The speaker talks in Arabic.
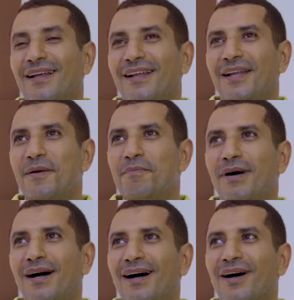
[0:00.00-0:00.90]

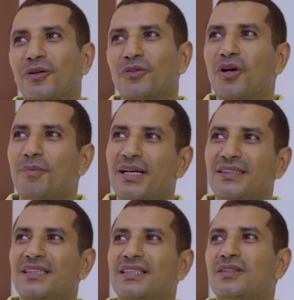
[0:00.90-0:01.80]
لما قلت لهم انا
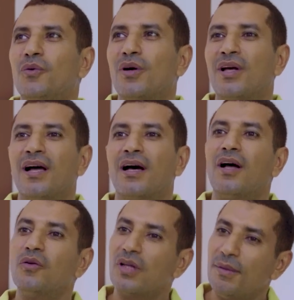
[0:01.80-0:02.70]
الشيء اتزوجنا
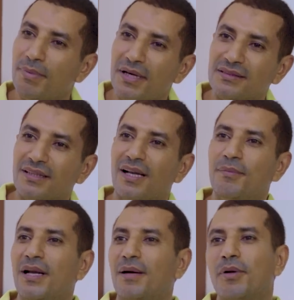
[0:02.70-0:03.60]
قالوا طيب بنسال
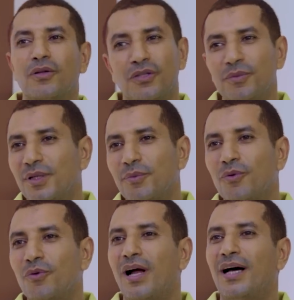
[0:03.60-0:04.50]
بنعمل قلت طيب طيب
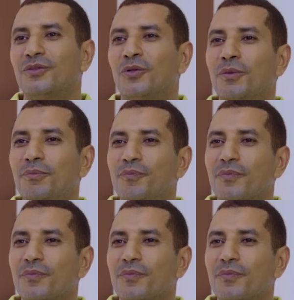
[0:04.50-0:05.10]
خذوا راحتكم